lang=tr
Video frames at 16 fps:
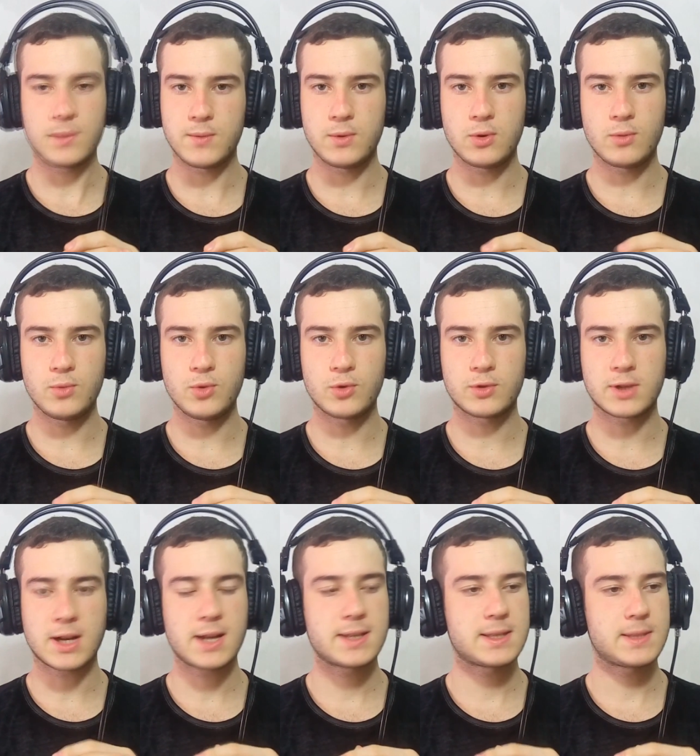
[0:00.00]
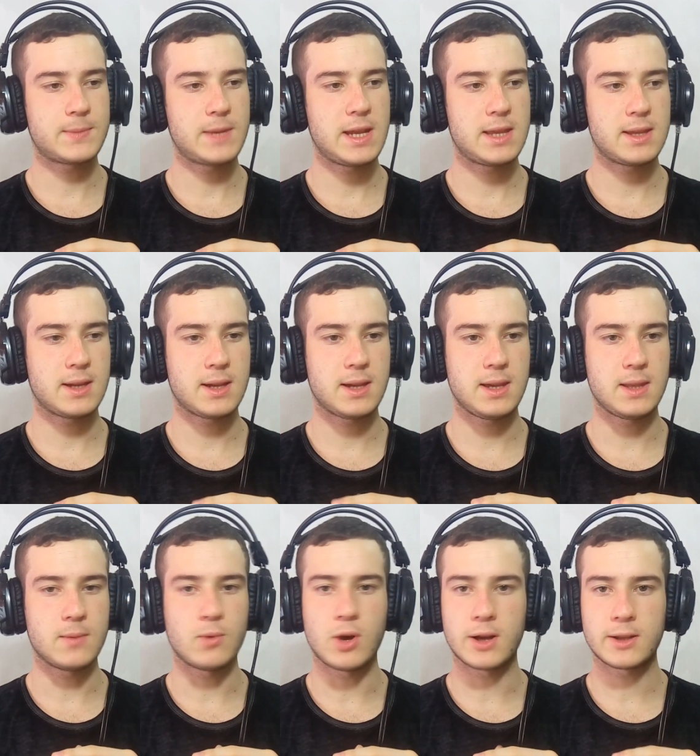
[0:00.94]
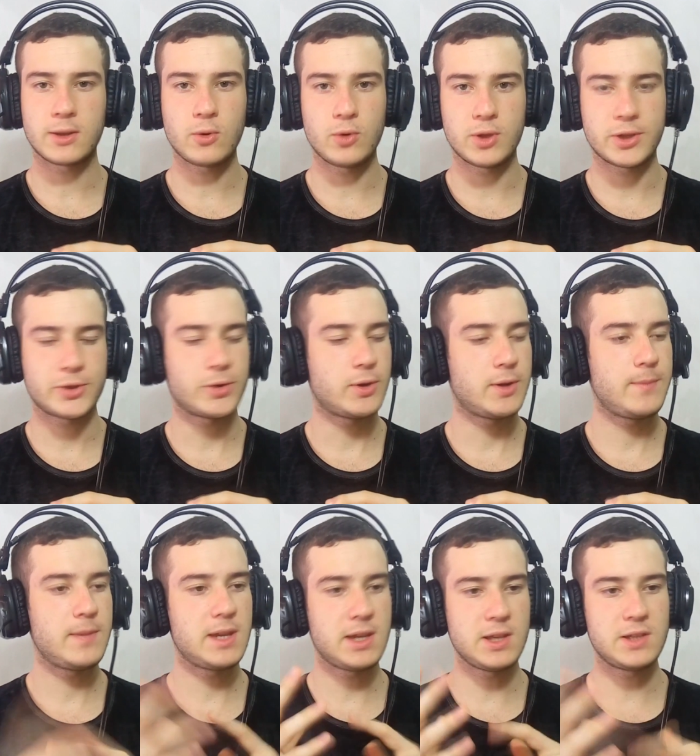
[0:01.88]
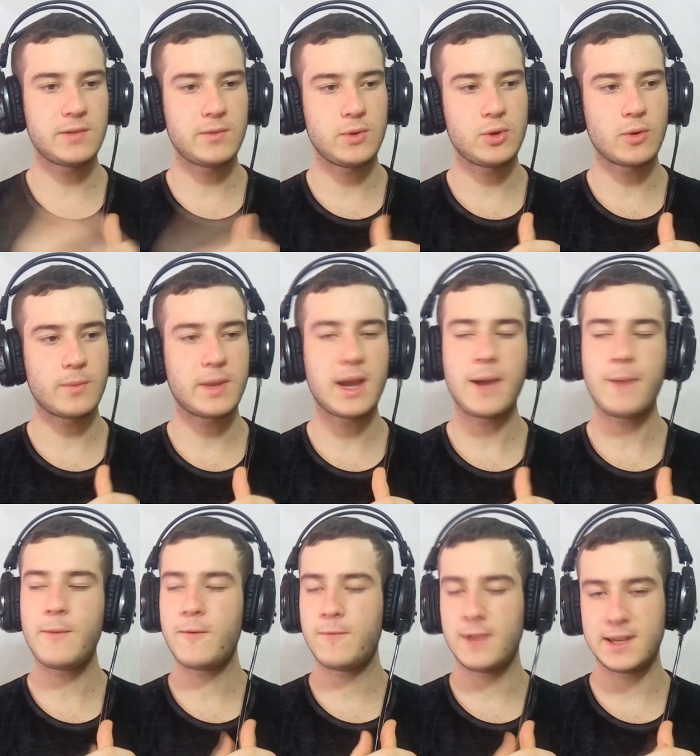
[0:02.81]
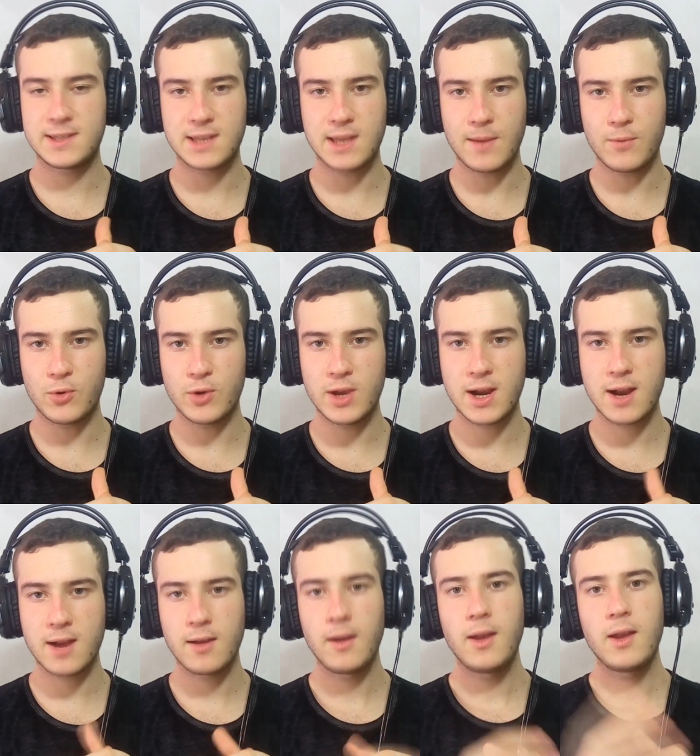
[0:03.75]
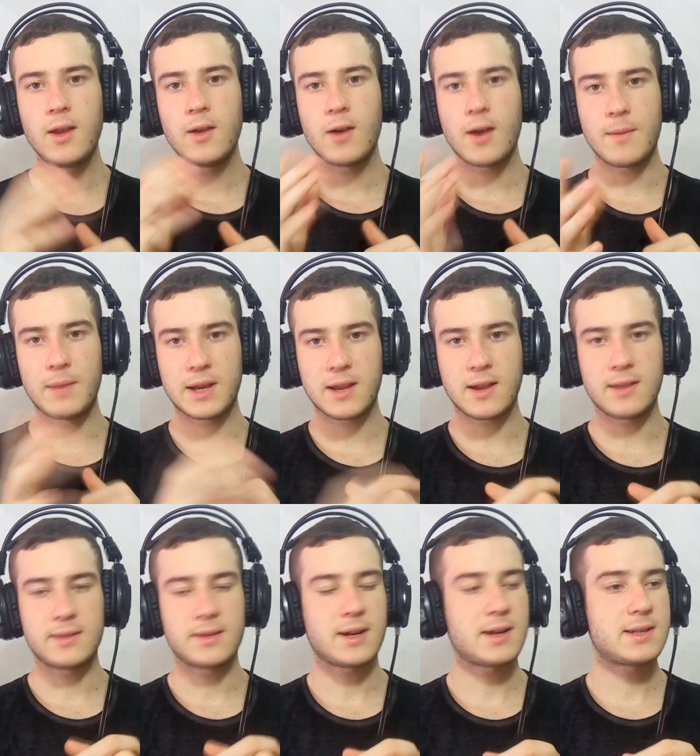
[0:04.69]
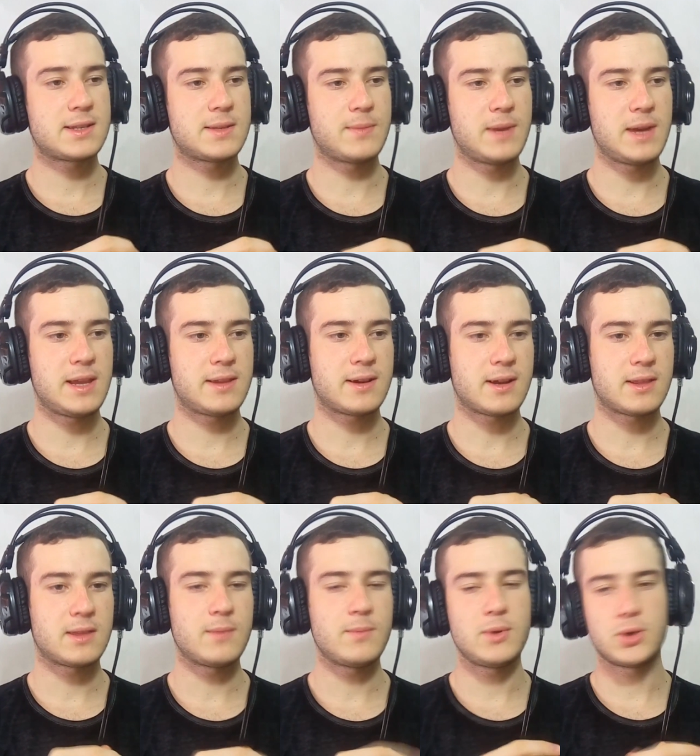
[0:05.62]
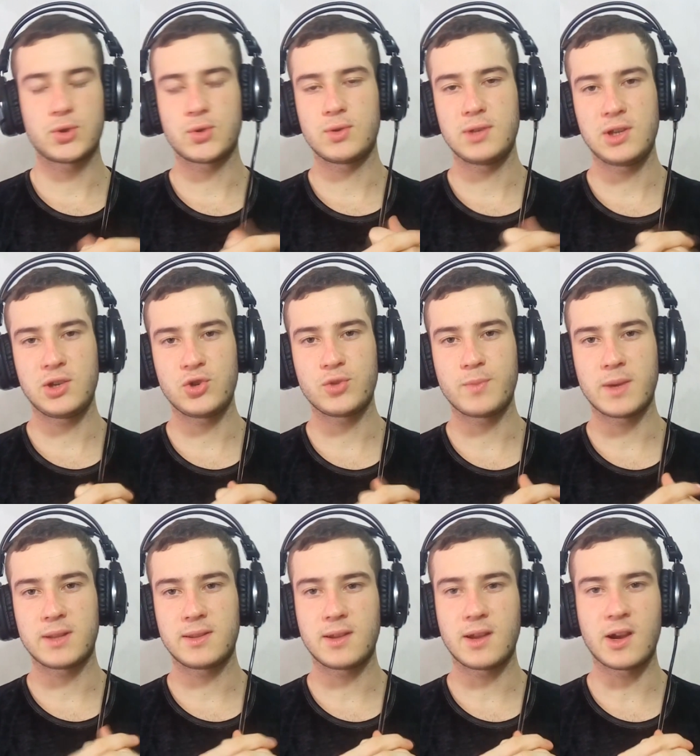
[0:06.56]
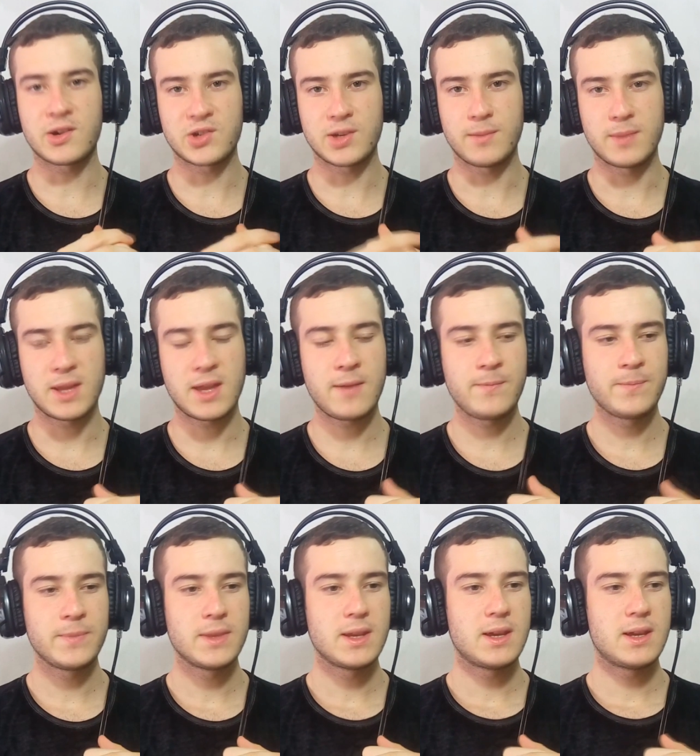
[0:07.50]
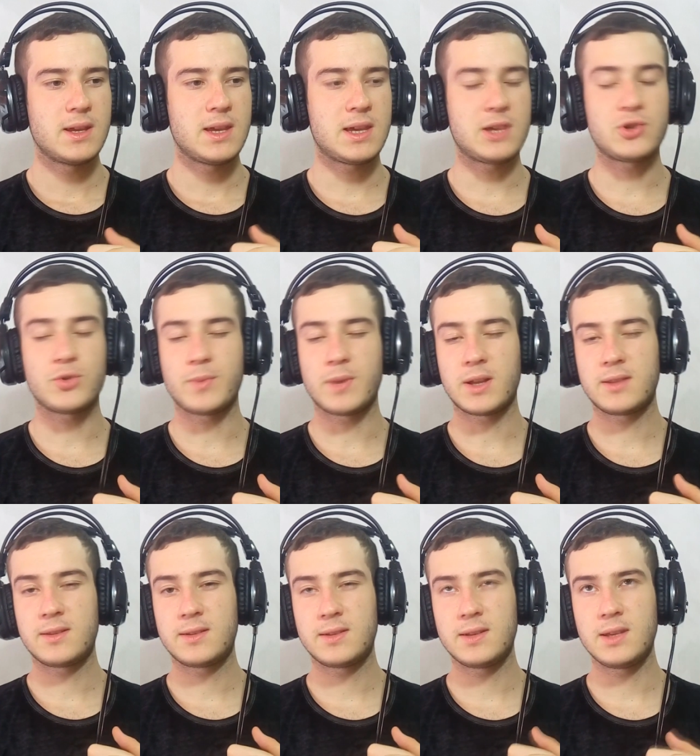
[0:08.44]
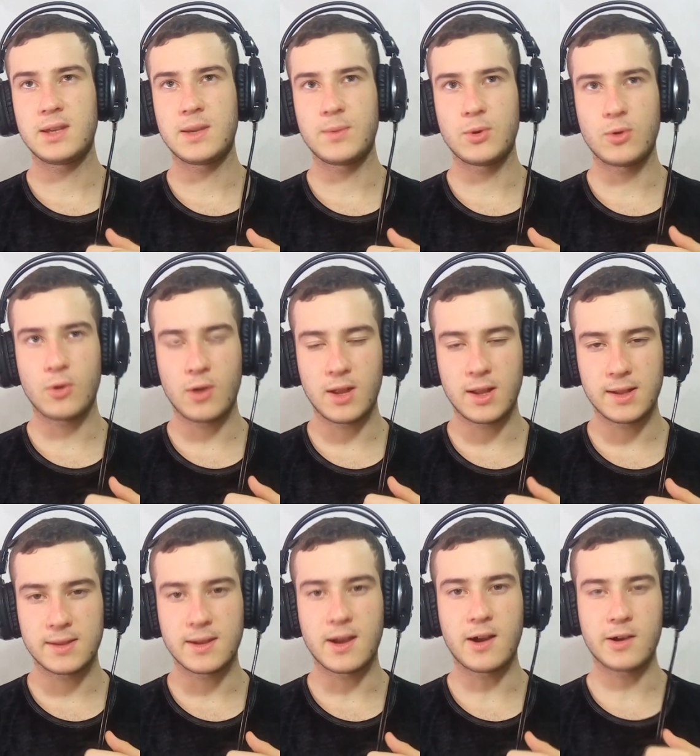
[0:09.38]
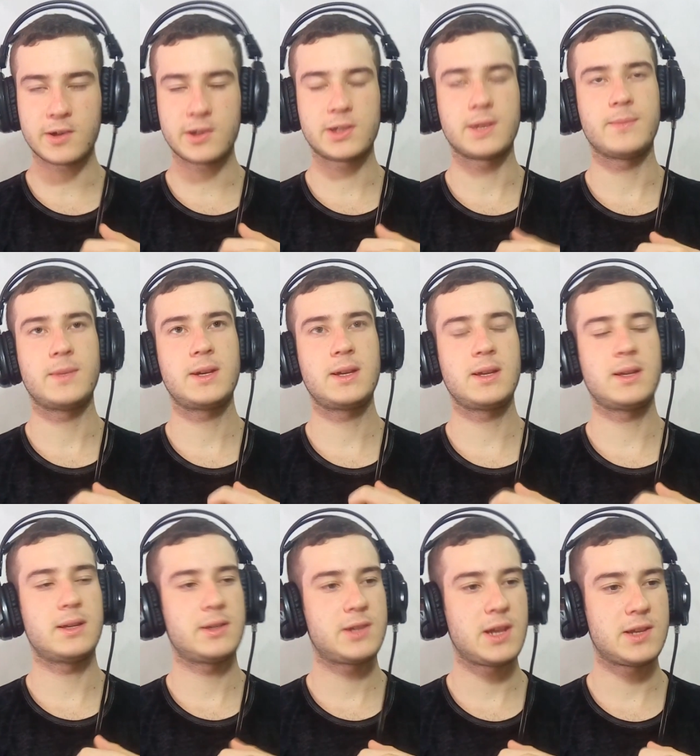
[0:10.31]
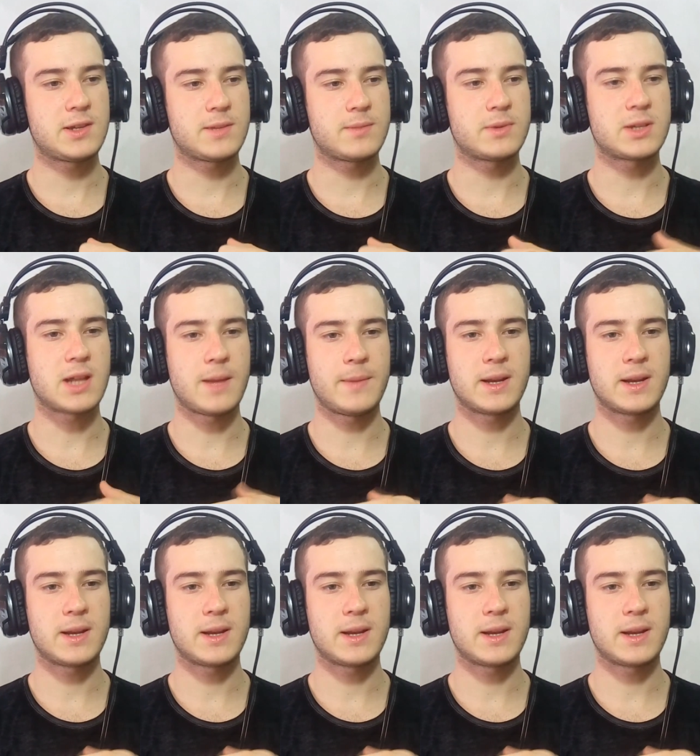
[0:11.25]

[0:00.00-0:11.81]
İlk videom Euro Truck Simulator 2 idi bu arada onu da söyleyeyim. İkinci videomda hemen facecam koyarak American Truck Simulator attım. Biliyorsunuz 2 Şubat akşamı da 2 Şubat 2016 akşamı şey çıkmıştı.